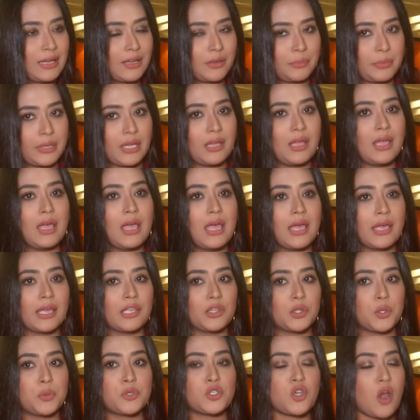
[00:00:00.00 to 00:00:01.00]
থাকবে
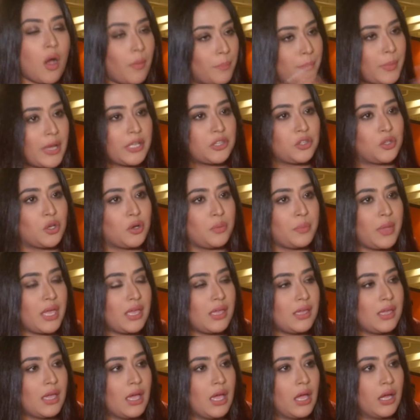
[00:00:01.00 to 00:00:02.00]
কিন্তু সব
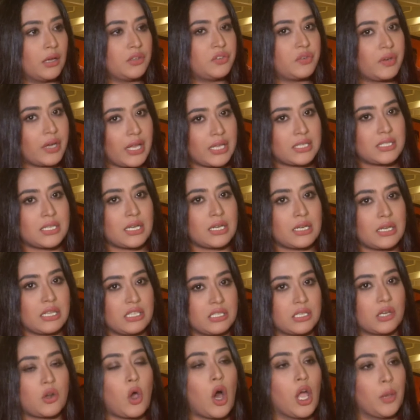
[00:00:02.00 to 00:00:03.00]
মাধ্যমেই ডিরেক্টর
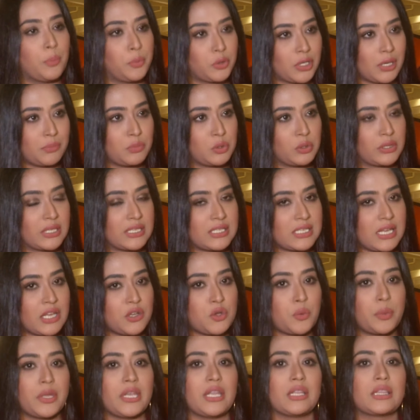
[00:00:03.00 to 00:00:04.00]
নিজের গল্পটা বলতে চান
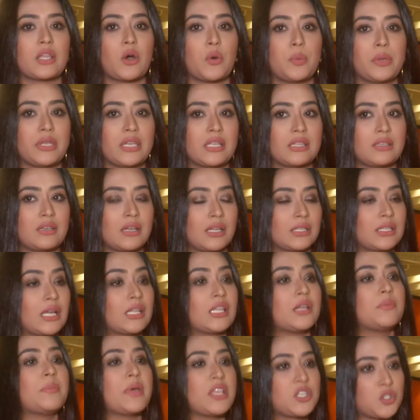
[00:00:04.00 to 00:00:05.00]
অভিনেতা অভিনেত্রীরা
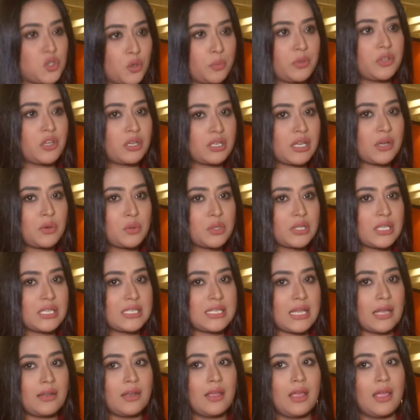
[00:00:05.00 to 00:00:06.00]
তাদের বেস্ট অভিনয়টা করতে
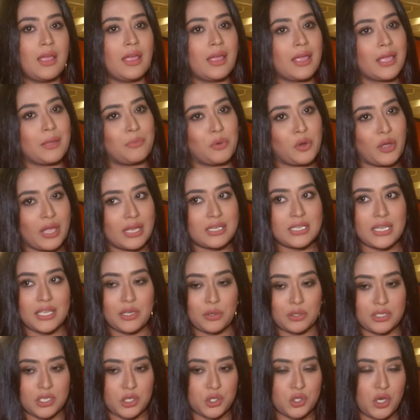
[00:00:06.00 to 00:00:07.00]
চান এবং এটাই
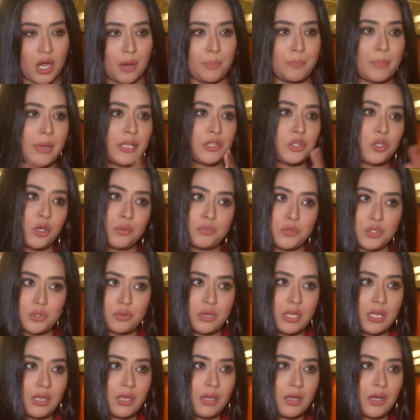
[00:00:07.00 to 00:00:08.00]
হচ্ছে সব মাধ্যম
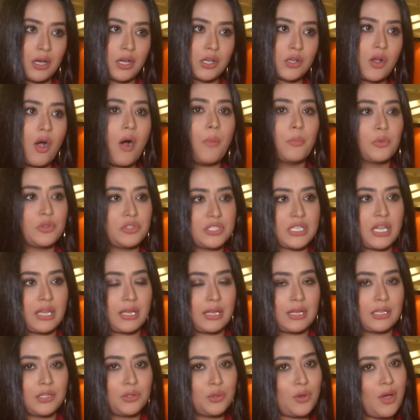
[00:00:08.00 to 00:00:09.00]
জুড়ে কমন
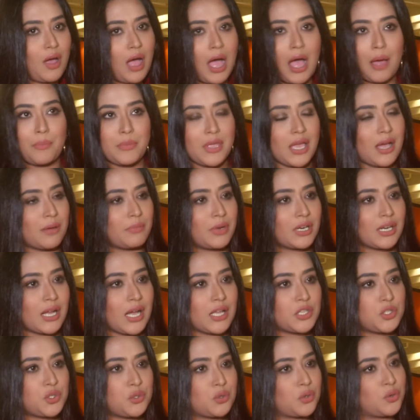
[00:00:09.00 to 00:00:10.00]
জায়গা তো আমি আমার
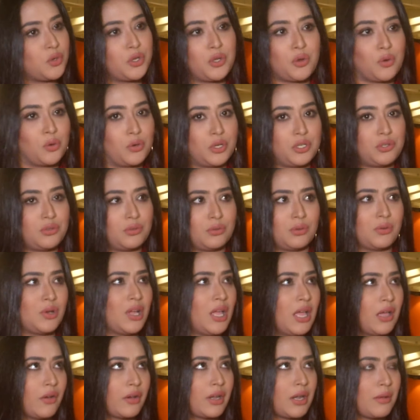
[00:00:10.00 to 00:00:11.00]
কাজটুকুই করি শুধু
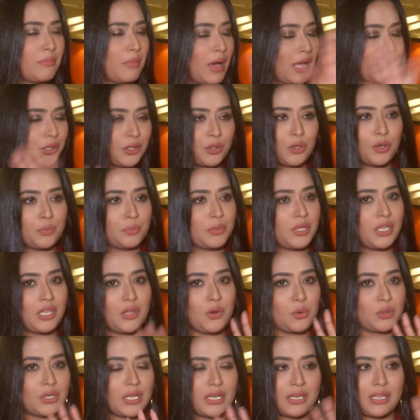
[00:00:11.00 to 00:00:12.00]
মানে মাধ্যম কি
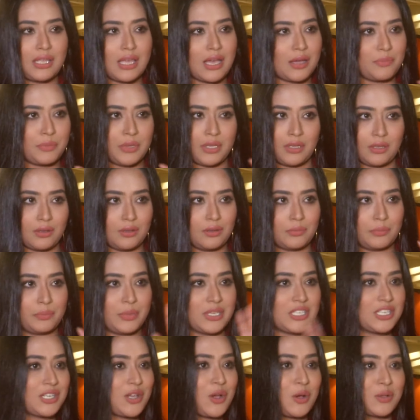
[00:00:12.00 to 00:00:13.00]
ওটা নিয়ে আমি
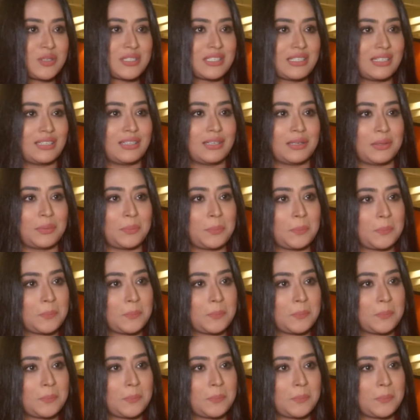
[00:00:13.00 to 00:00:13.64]
বেশি কনসার্ন না